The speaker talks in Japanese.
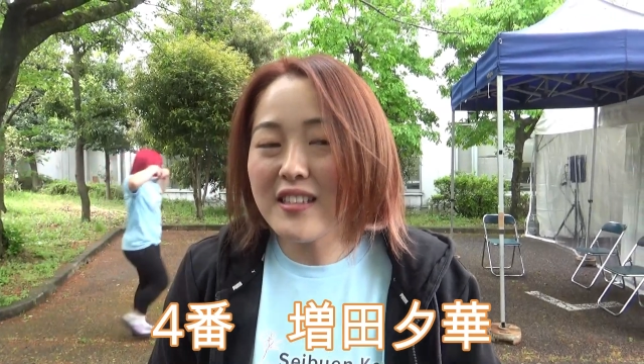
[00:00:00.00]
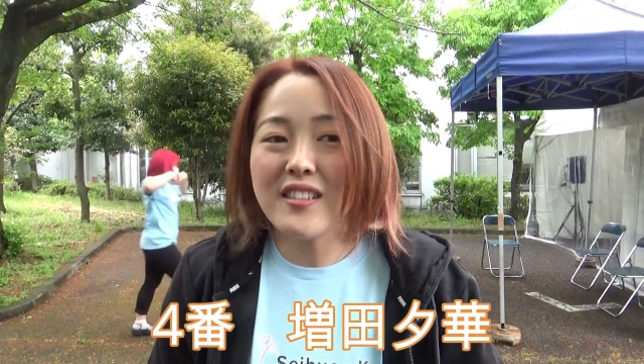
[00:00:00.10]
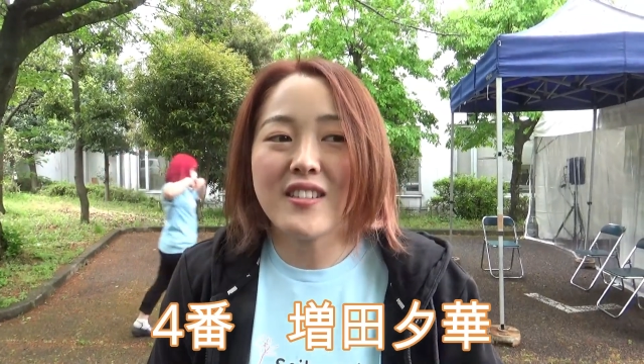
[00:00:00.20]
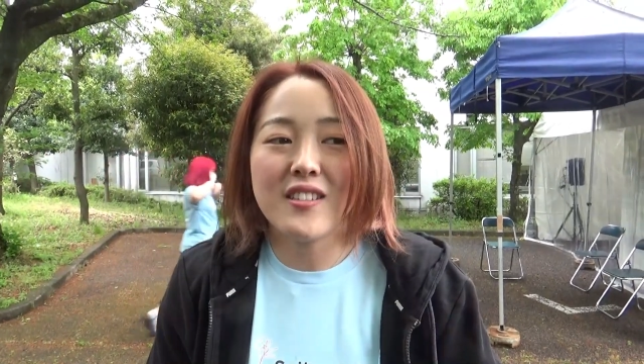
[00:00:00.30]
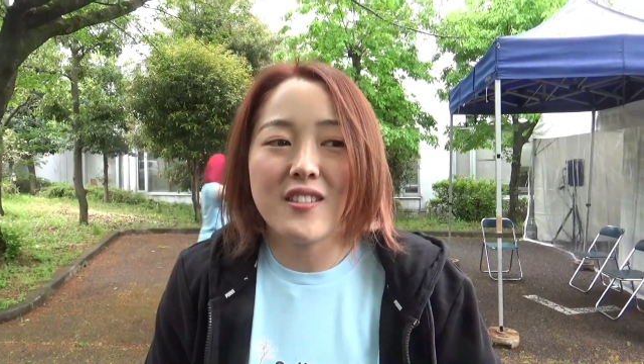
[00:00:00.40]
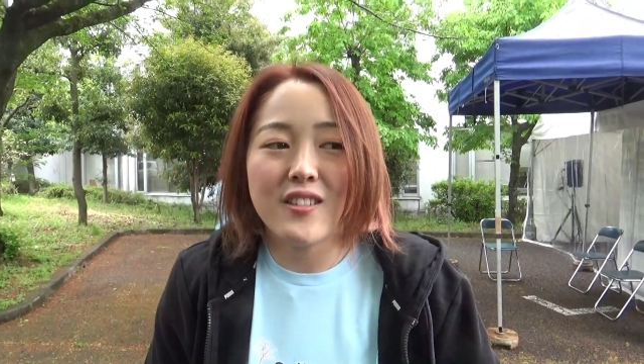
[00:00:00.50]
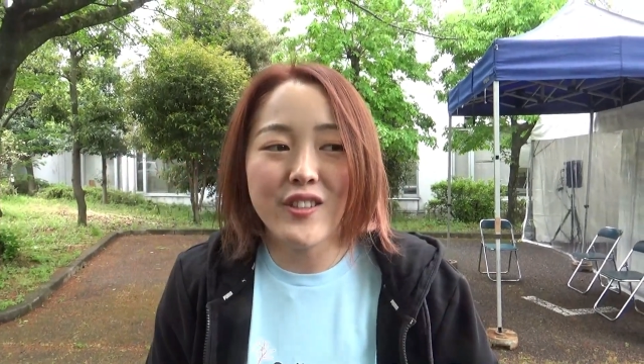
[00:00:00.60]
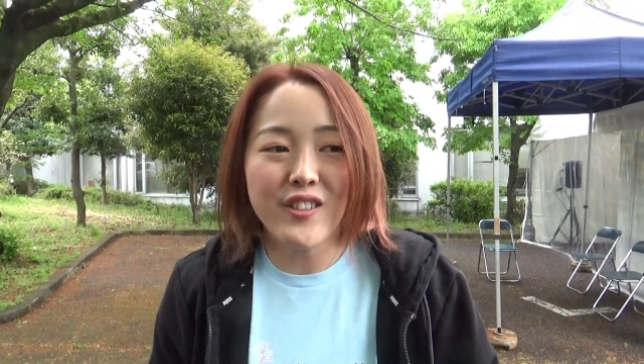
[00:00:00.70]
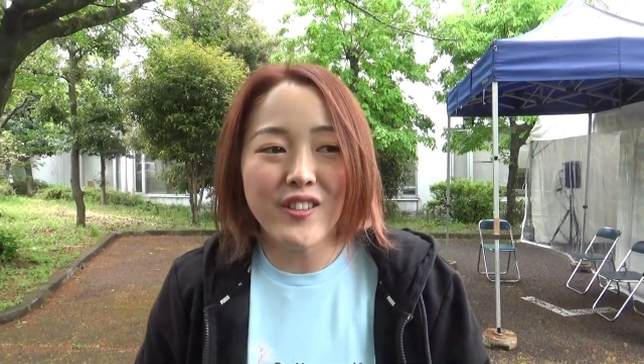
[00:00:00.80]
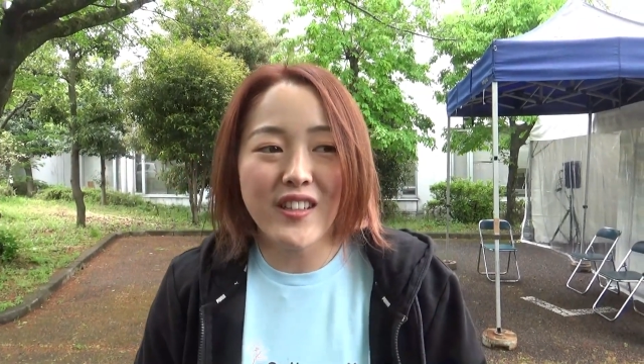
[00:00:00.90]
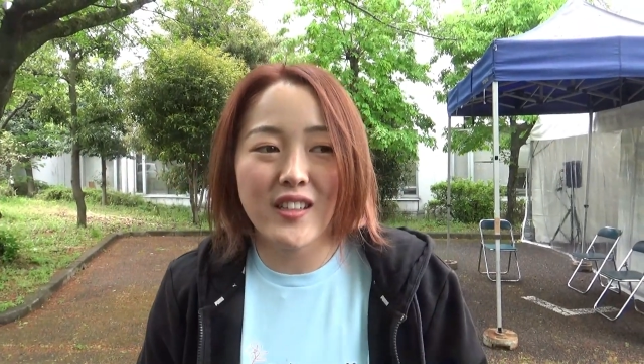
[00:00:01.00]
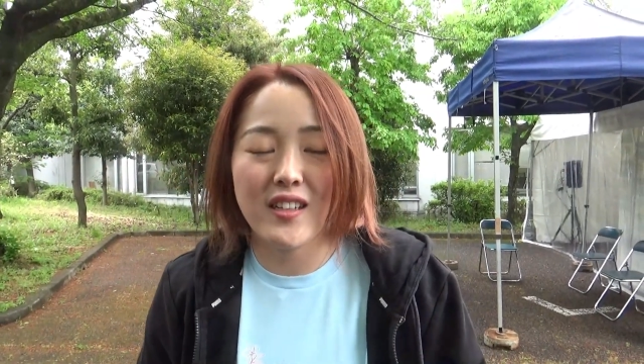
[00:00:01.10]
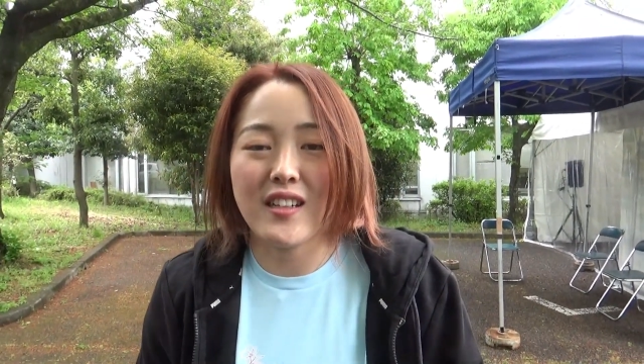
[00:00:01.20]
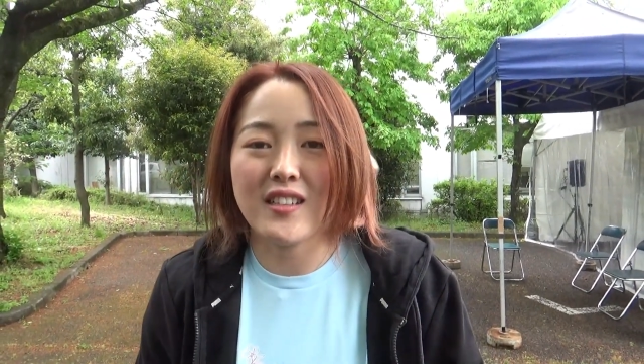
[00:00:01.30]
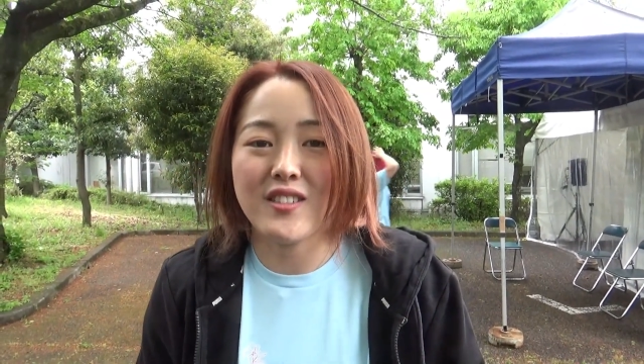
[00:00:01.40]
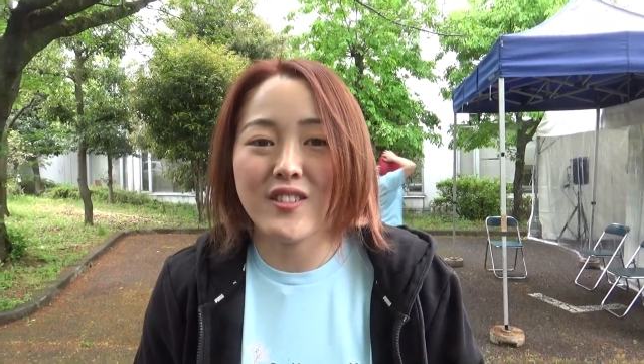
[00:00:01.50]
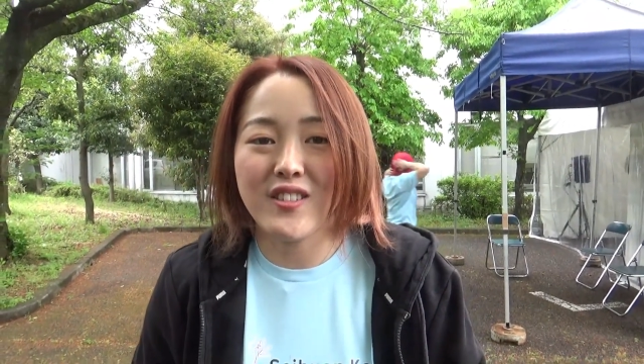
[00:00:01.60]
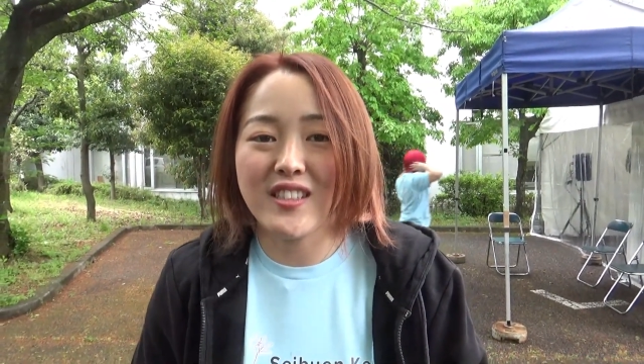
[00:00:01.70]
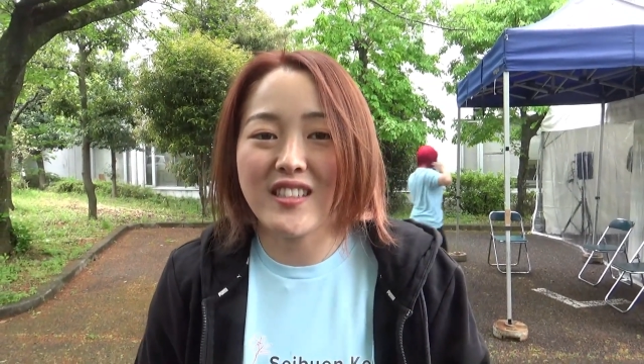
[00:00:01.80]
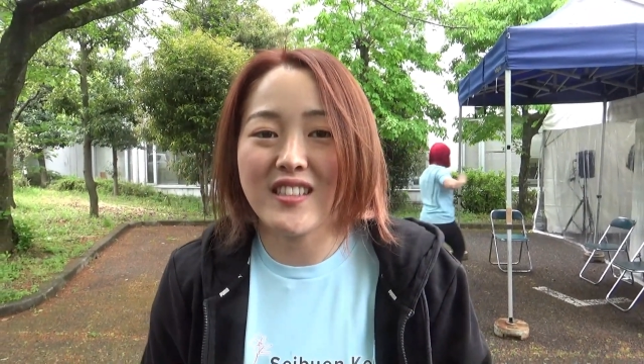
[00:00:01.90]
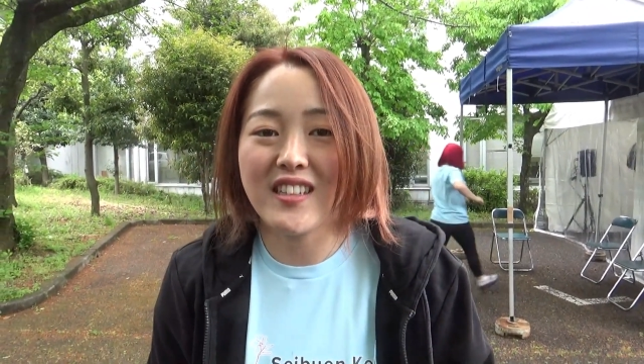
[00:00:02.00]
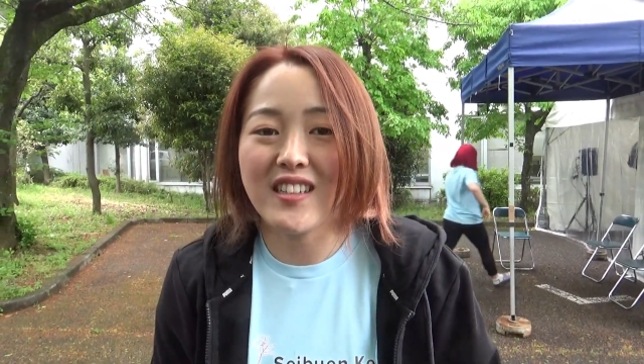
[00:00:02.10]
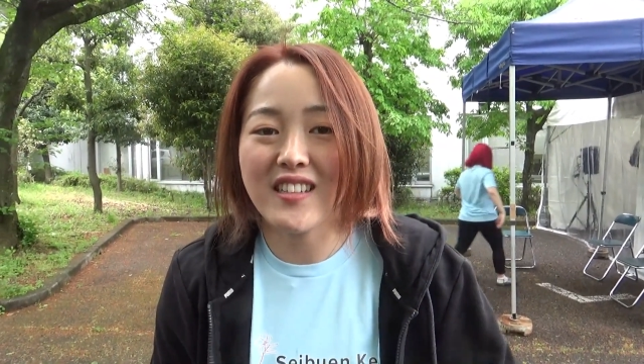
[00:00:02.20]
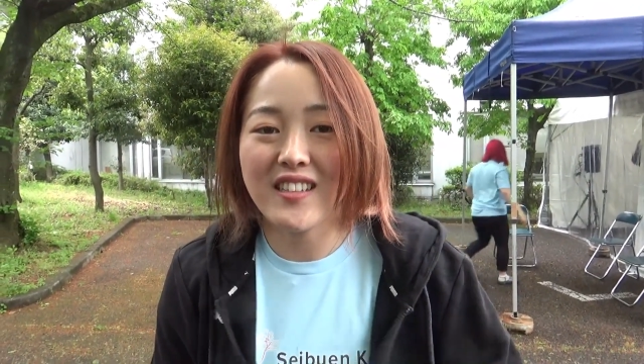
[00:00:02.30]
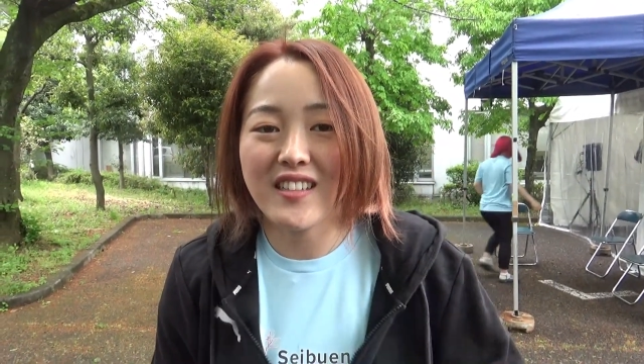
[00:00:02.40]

ちょっと優勝できてからちょっと自信が